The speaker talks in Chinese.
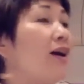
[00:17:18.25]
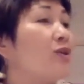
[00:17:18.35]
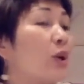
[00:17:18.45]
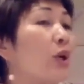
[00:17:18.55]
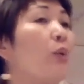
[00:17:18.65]

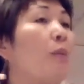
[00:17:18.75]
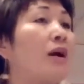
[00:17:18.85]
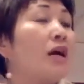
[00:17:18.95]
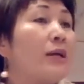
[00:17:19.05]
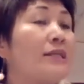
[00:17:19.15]
所以，我
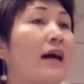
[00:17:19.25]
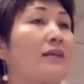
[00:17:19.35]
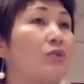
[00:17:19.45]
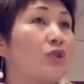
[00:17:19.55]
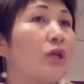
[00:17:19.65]
们科学家
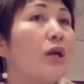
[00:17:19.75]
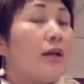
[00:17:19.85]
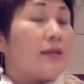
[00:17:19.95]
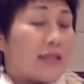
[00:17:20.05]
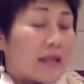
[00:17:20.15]
就是
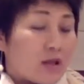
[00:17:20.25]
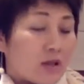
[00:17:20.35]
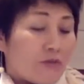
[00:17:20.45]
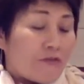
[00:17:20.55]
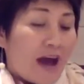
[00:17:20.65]
解
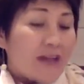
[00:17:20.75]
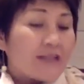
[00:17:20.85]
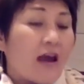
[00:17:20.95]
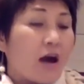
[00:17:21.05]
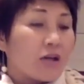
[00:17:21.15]
发
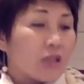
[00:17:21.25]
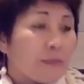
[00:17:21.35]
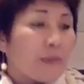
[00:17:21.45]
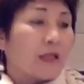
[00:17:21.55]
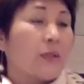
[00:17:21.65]
现哈，日
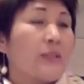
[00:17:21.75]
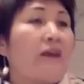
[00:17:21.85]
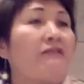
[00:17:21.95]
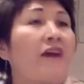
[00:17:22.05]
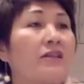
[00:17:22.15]
本的科学
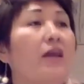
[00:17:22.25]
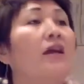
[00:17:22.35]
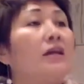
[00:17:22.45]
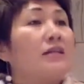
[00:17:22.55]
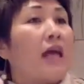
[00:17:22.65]
家发现
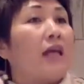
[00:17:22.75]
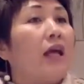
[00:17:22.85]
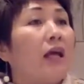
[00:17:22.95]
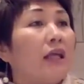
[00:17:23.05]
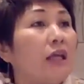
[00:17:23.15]
在
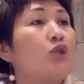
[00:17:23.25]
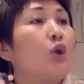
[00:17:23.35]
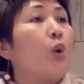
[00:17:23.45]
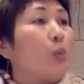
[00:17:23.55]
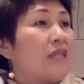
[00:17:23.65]
一
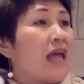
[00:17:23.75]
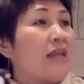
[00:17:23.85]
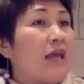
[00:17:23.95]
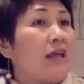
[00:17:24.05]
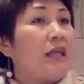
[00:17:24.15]
九五三
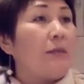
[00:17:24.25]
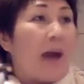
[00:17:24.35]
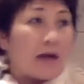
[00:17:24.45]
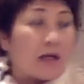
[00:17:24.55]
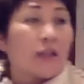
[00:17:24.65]
年一
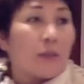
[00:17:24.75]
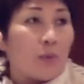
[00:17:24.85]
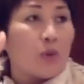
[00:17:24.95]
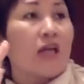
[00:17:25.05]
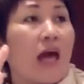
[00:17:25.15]
百克的
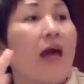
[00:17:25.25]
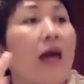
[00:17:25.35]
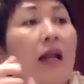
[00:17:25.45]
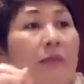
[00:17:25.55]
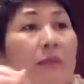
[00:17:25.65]
菠菜
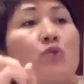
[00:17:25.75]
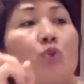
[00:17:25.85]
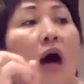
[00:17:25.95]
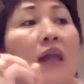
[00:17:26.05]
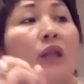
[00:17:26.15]
里面所
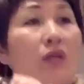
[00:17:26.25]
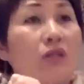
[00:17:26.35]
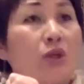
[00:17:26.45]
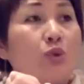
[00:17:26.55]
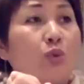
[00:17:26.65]
含的维
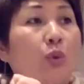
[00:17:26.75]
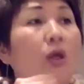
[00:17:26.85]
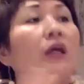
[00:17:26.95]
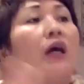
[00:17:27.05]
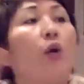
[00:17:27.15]
生素，
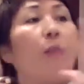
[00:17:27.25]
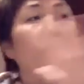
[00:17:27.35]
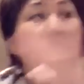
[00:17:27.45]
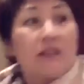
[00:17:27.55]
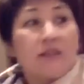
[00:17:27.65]
跟我们
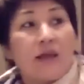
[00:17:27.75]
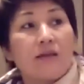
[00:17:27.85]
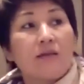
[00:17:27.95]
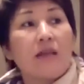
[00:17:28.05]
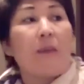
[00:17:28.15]
今
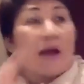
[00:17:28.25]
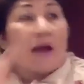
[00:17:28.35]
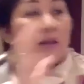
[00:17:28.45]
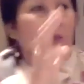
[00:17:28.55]
天一百克